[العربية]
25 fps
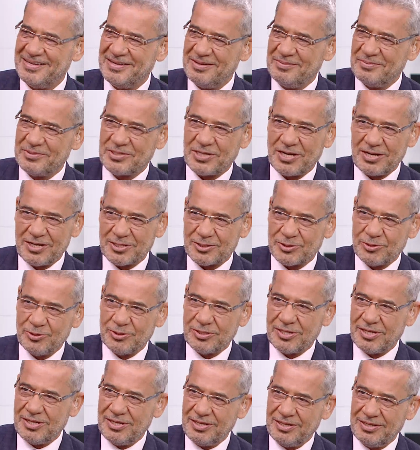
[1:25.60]
ان شاء الله
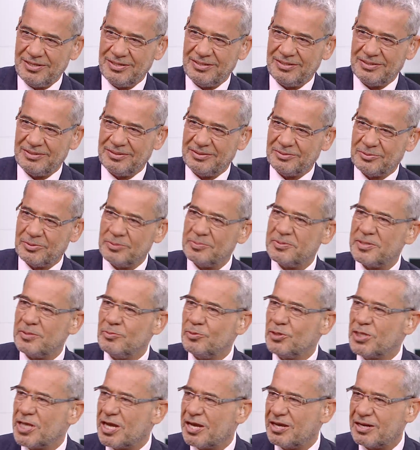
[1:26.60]
صوته شو
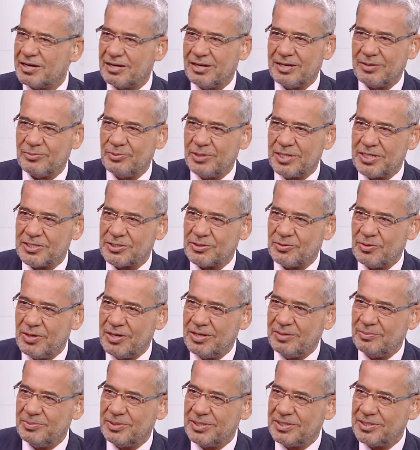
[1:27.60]
بسموه ذا قرار ولا
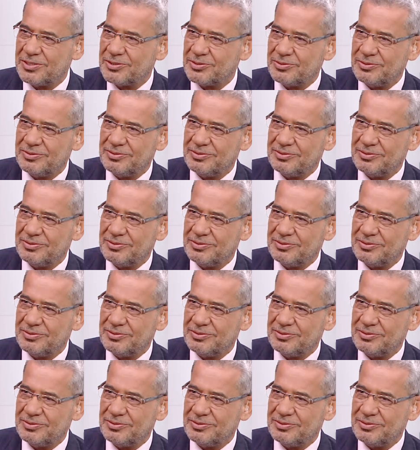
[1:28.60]
جواب ولا شو؟